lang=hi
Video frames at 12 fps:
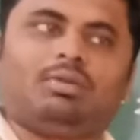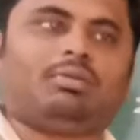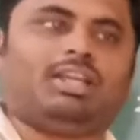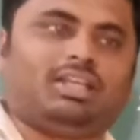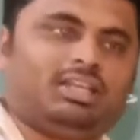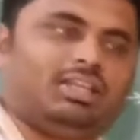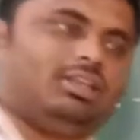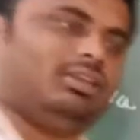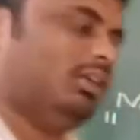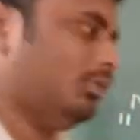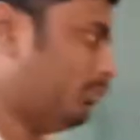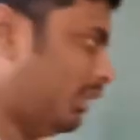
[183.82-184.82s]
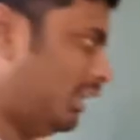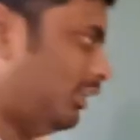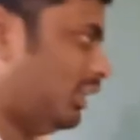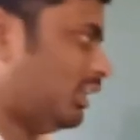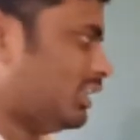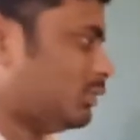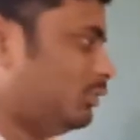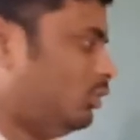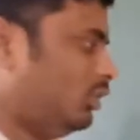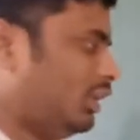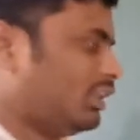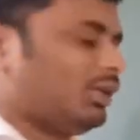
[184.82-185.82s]
बढ़ेंगे नहीं पहला वाले कक्ष में
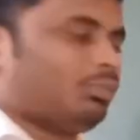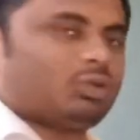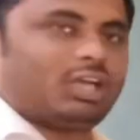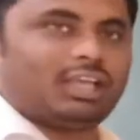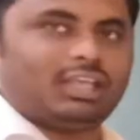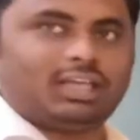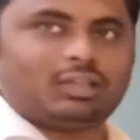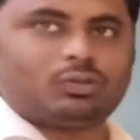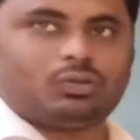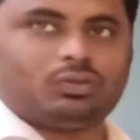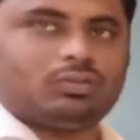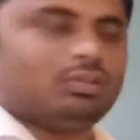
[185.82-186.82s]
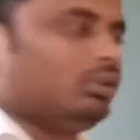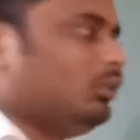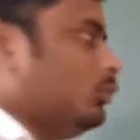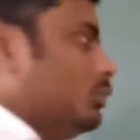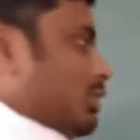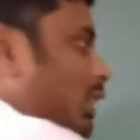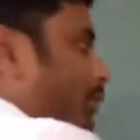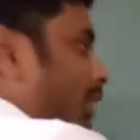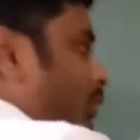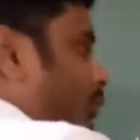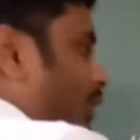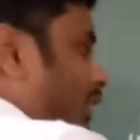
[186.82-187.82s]
इन्होंने कितना पूरा किया दो उसके
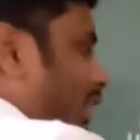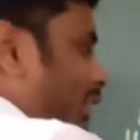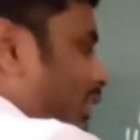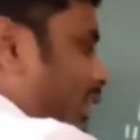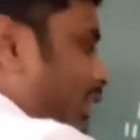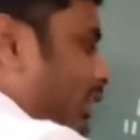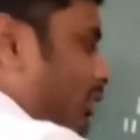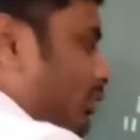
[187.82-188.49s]
बाद फिर कहाँ जाएंगे